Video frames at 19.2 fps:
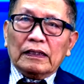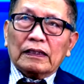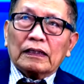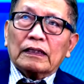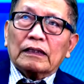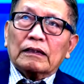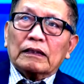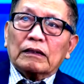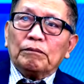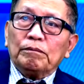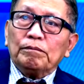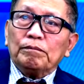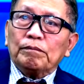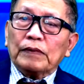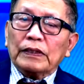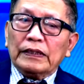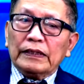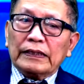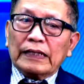uh, tấm
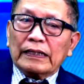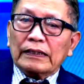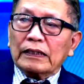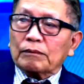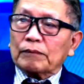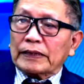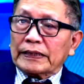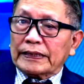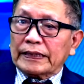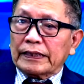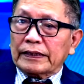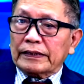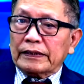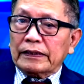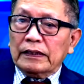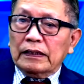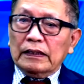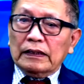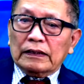pin năng lượng mặt trời
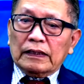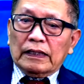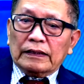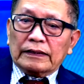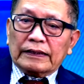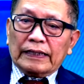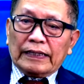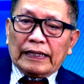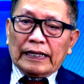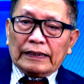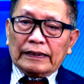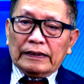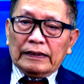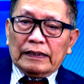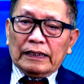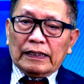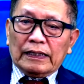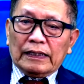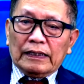uh, chẳng hạn như
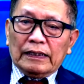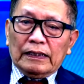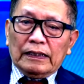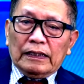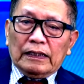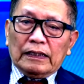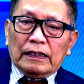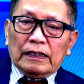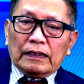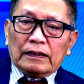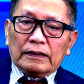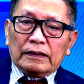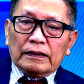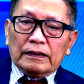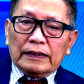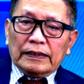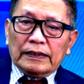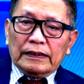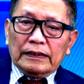là uh, những
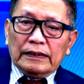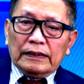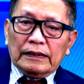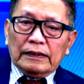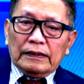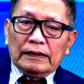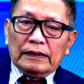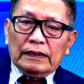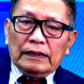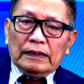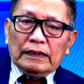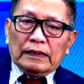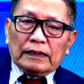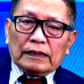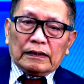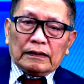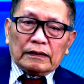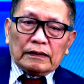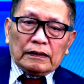cái uh,